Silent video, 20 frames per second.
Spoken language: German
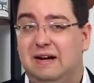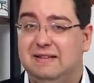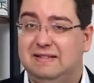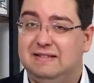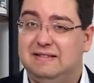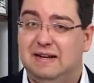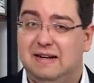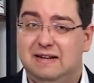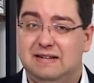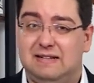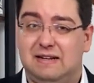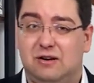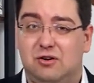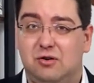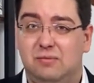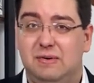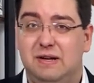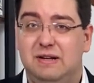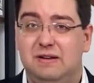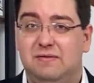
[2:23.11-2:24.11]
Also sind alles
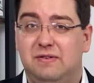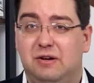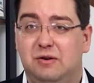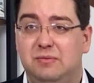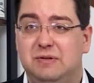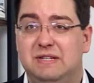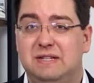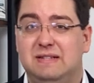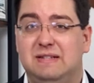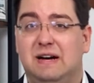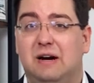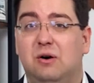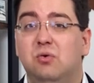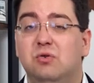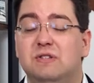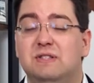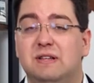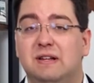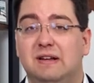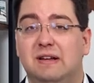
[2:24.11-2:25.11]
Argumente, warum ich das
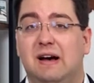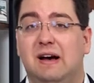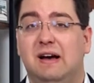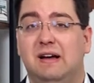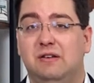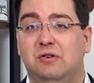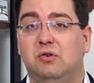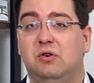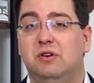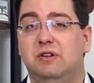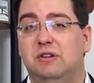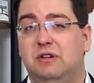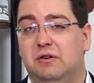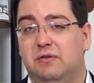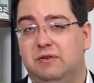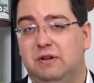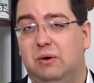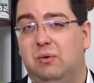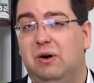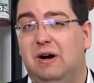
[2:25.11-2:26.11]
Haus dann nachher doch nicht
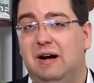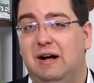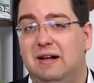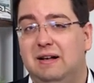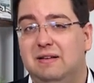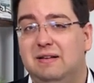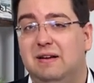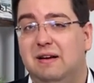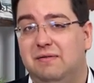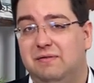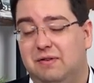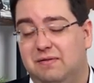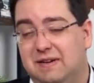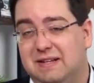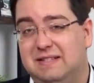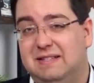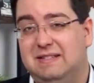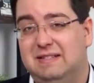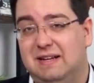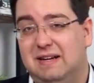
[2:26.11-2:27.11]
auf Dauer halten kann, für
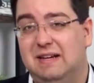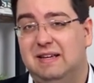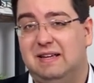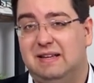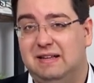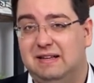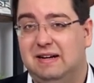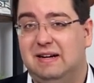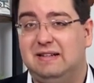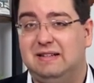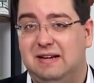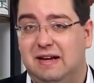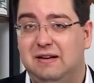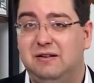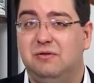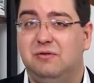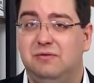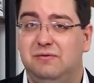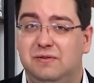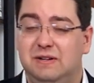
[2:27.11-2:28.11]
was ich es eigentlich gedacht
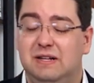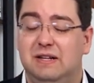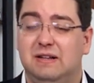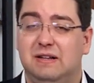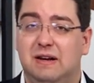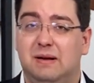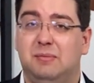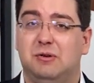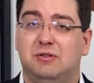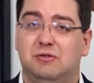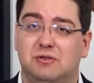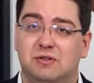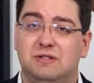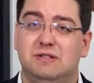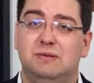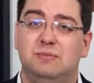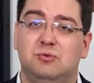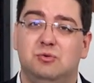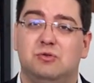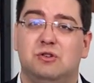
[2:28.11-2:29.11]
hatte und viele dann aber
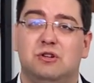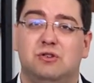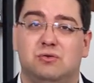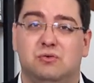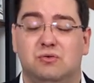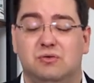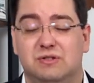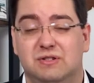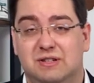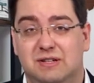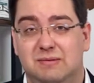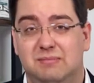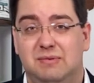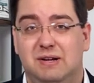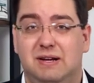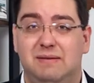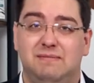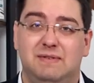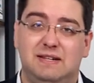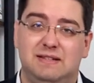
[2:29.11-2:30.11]
trotzdem notgedrungen drin
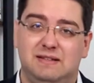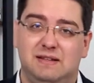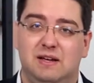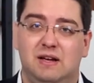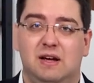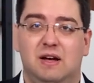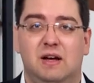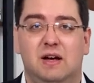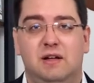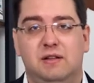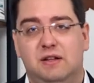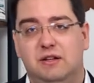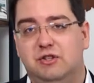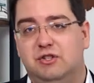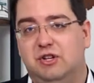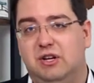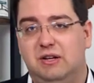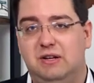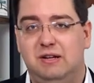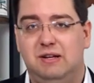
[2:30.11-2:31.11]
bleiben, weil sie den
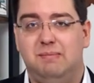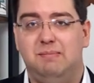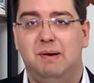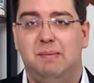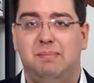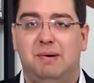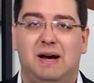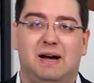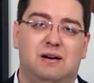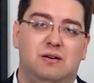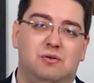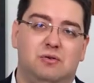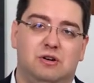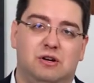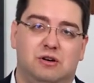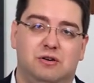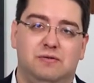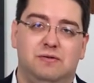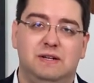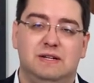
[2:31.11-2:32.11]
Schritt nicht mehr packen
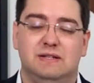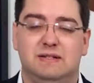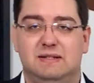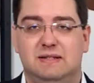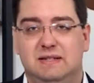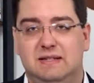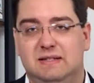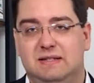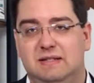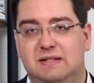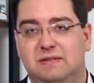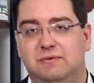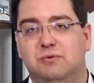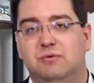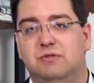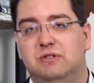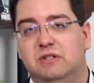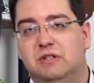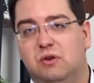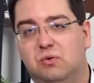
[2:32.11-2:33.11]
oder auch finanziell es nicht
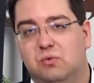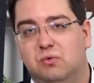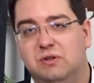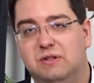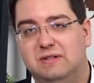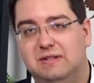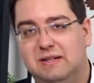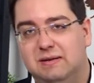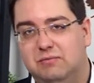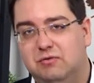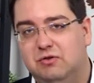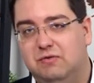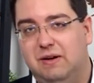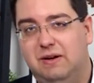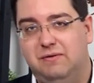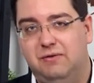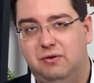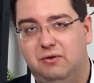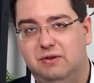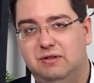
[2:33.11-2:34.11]
funktioniert oder es eben
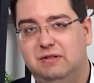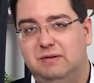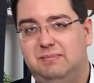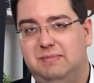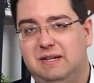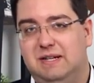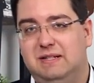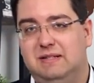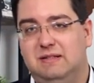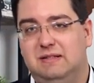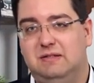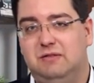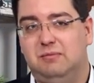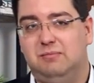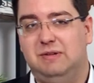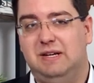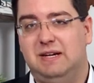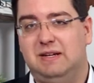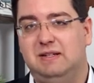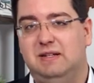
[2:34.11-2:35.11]
schwer veräußerbar ist, das
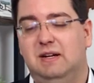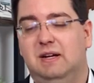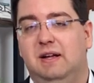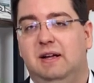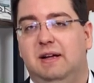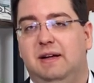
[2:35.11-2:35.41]
Objekt.